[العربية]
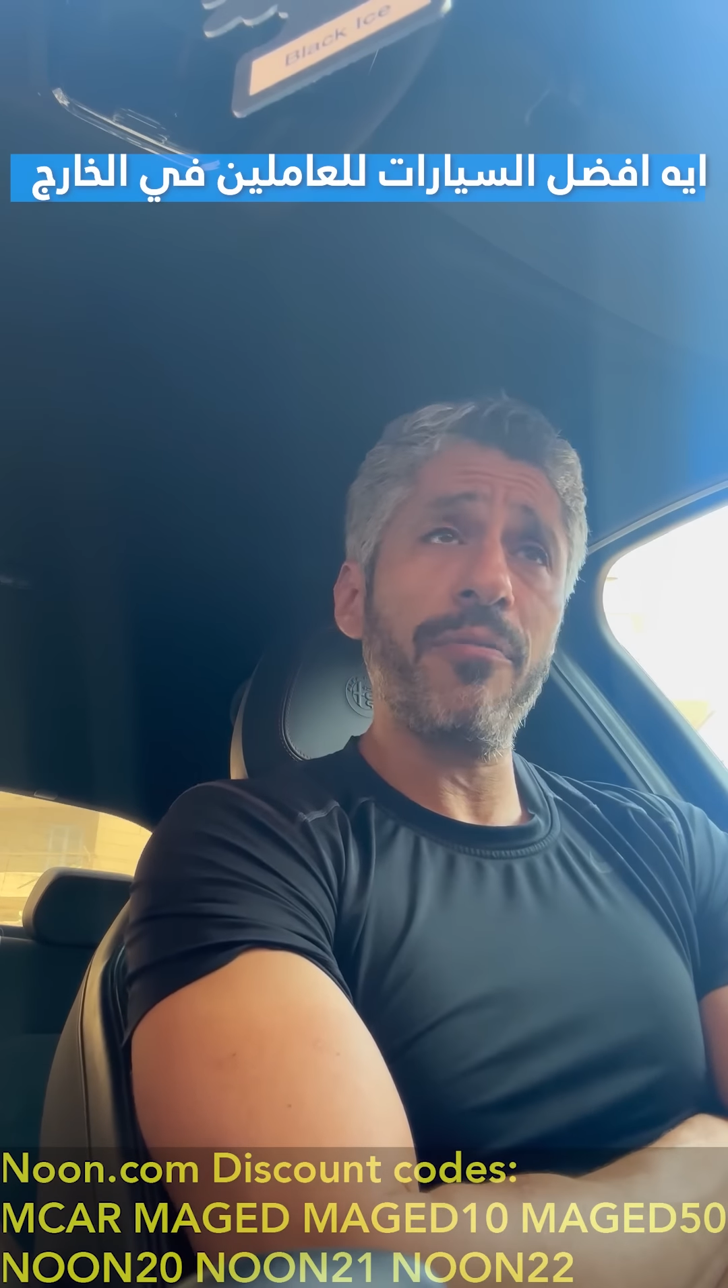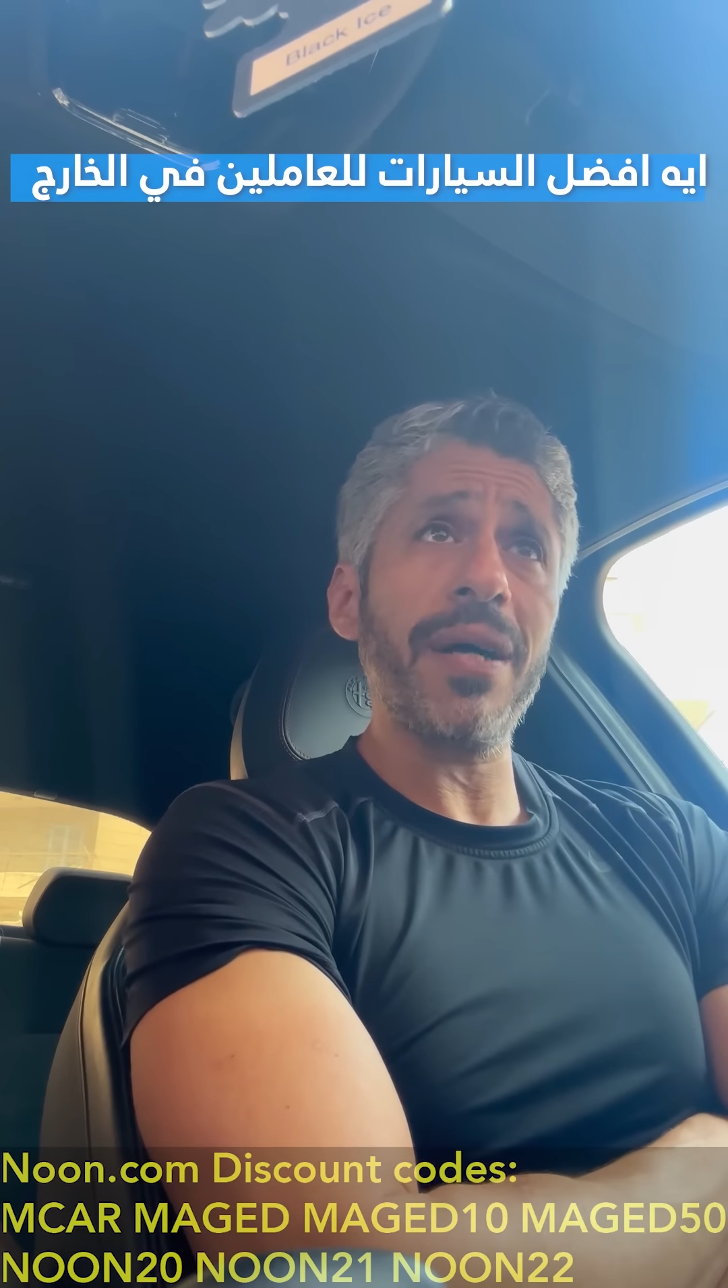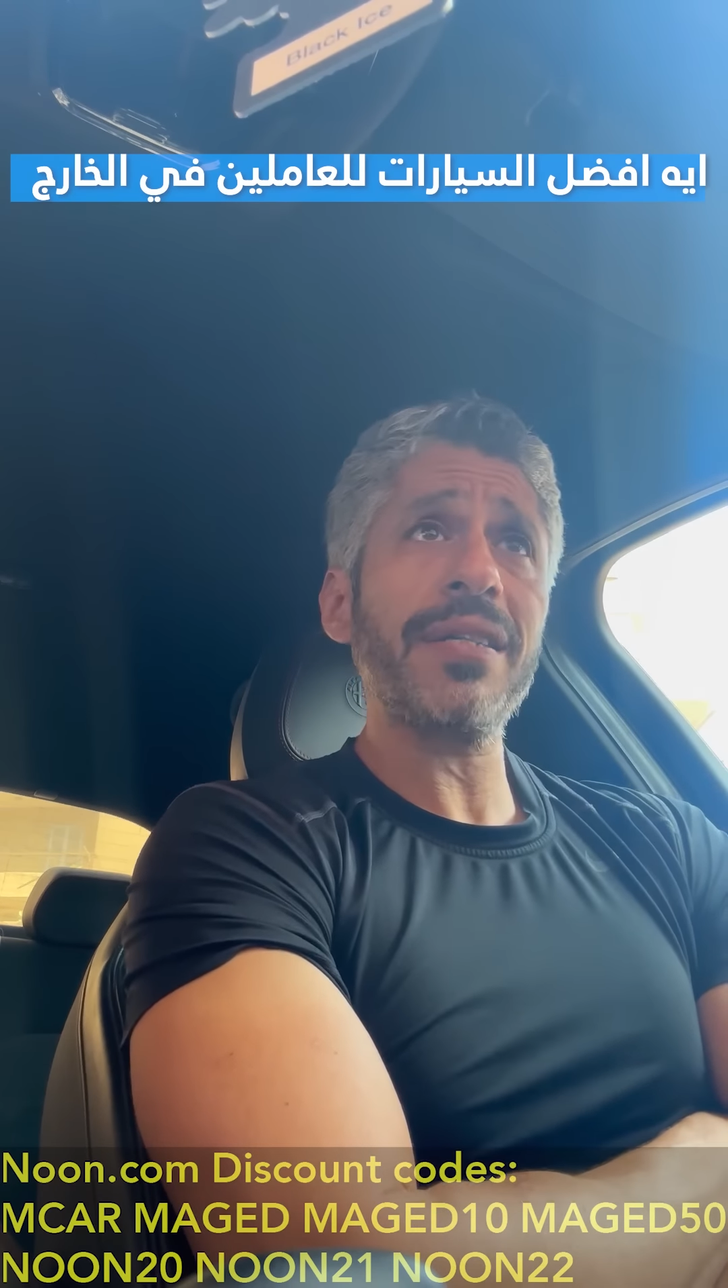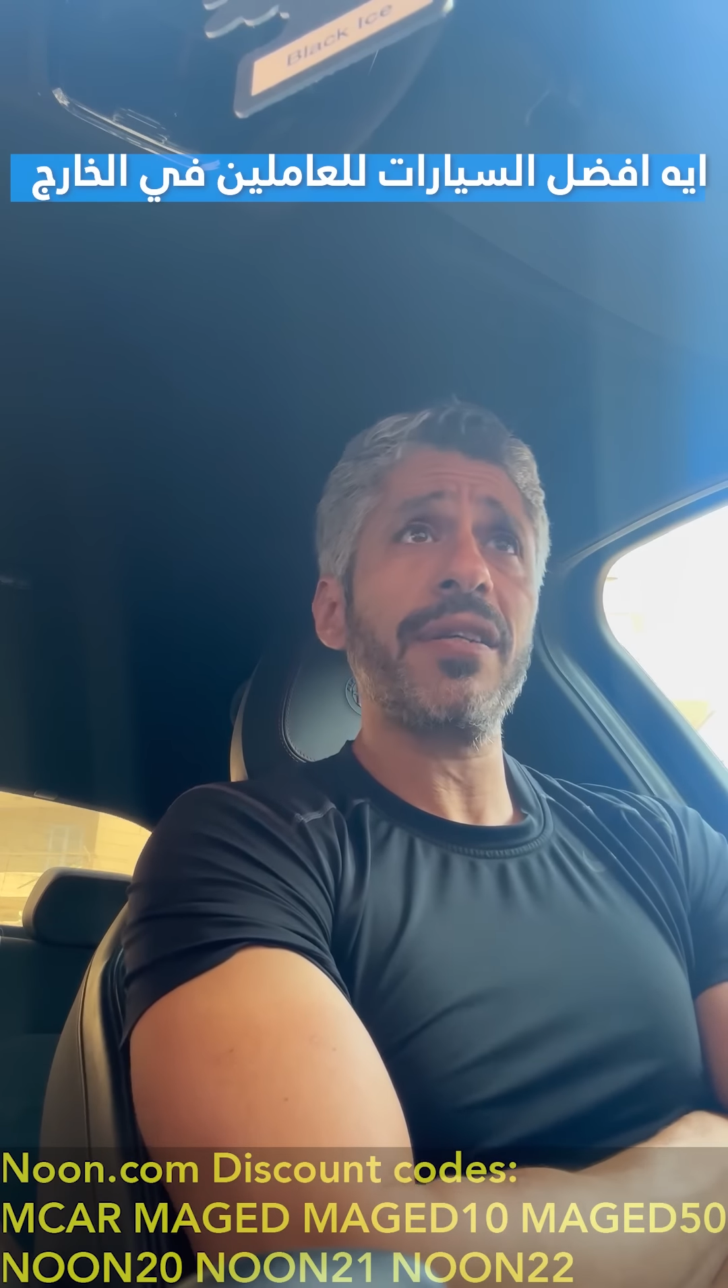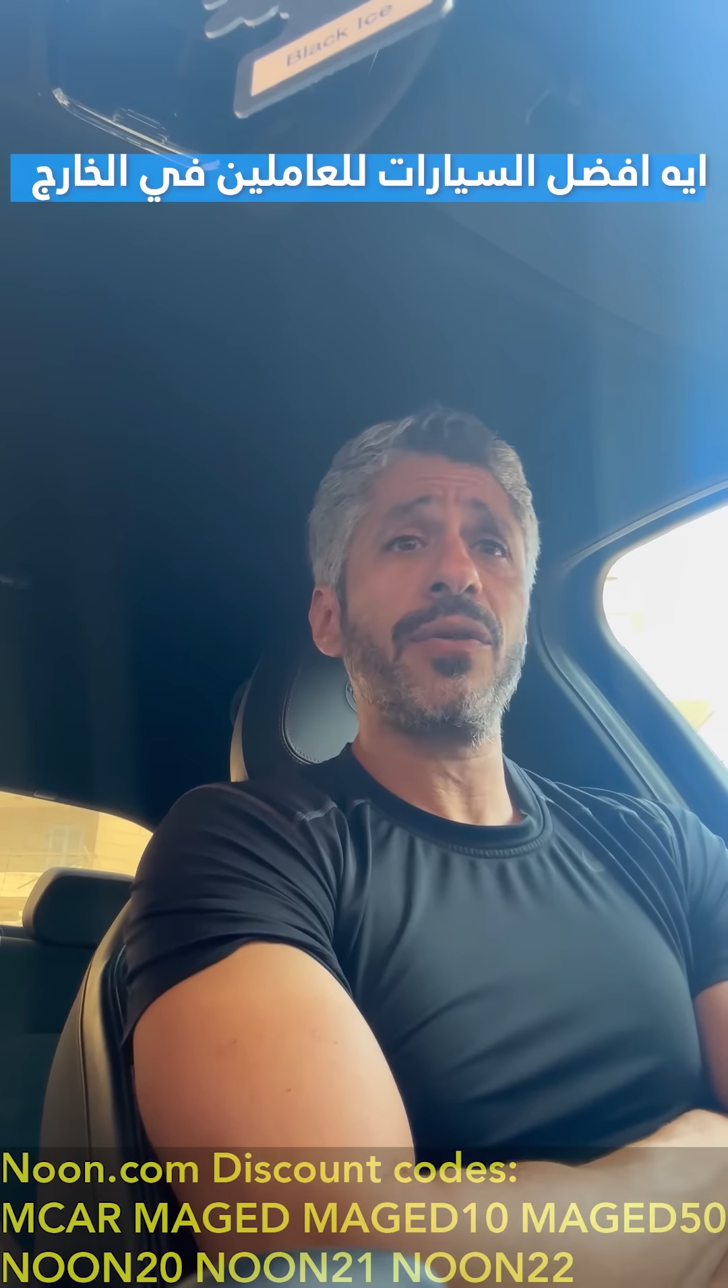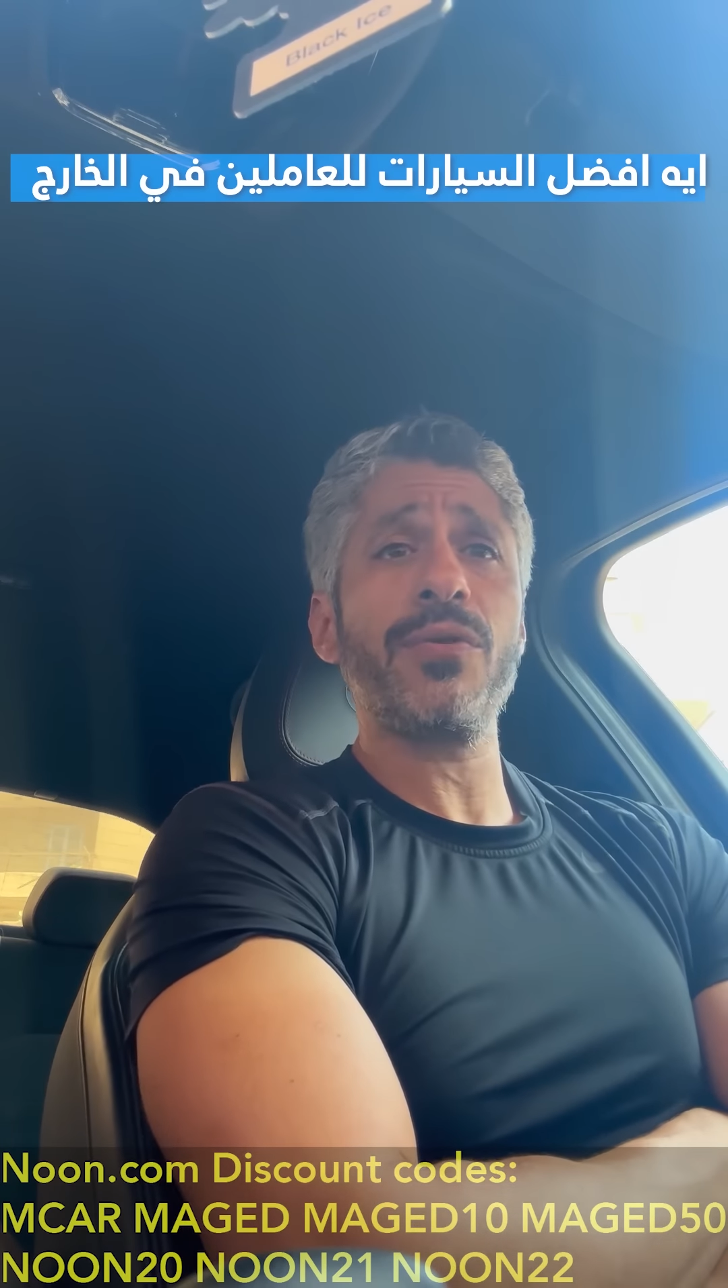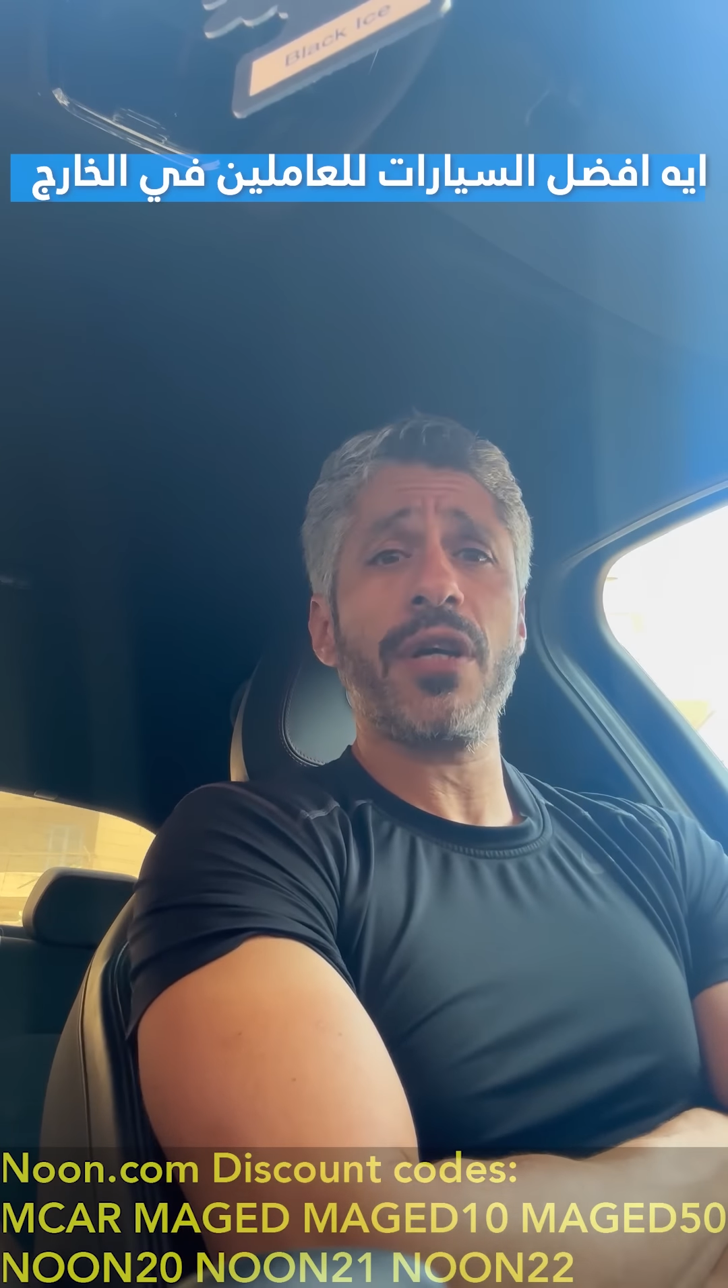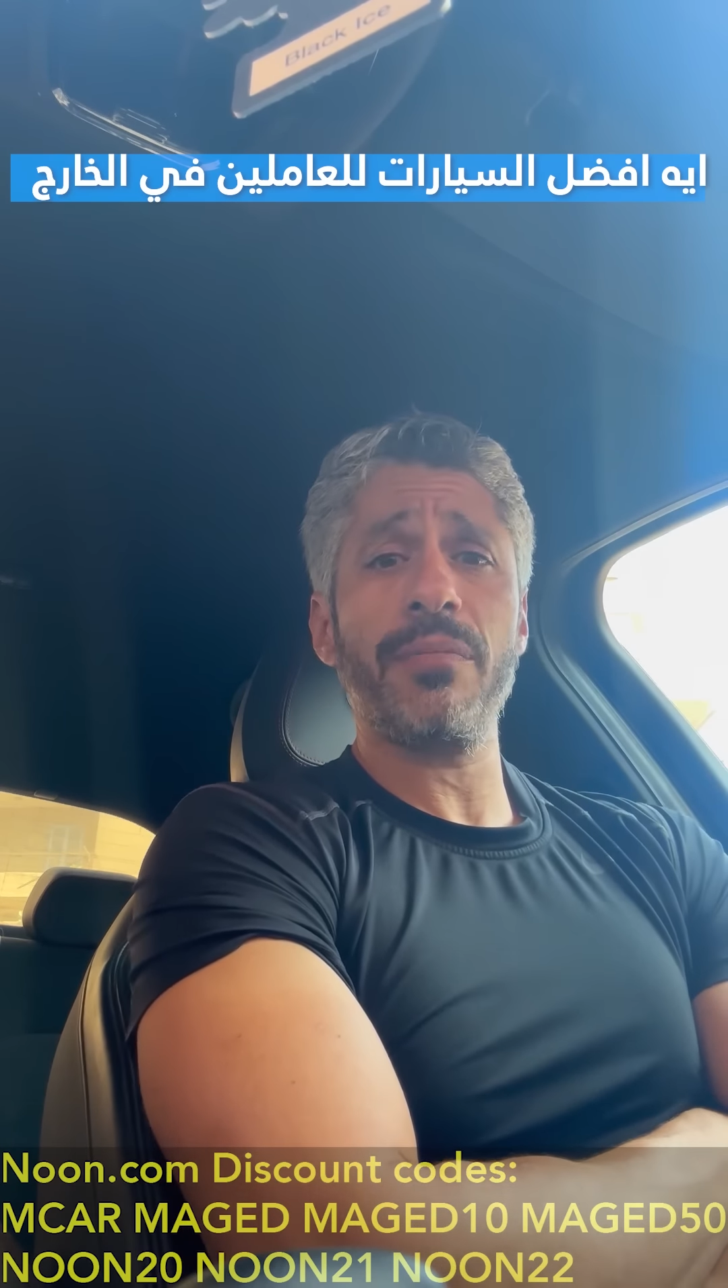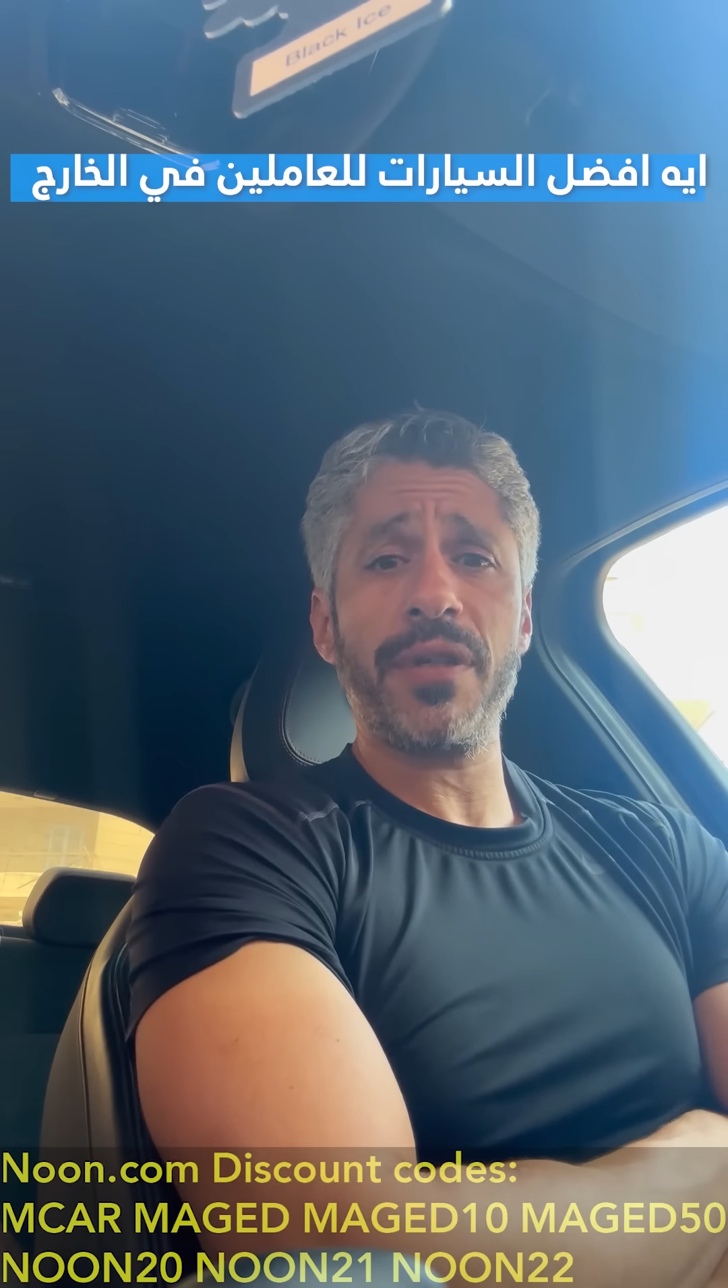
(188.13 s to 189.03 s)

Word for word: مصر التوسان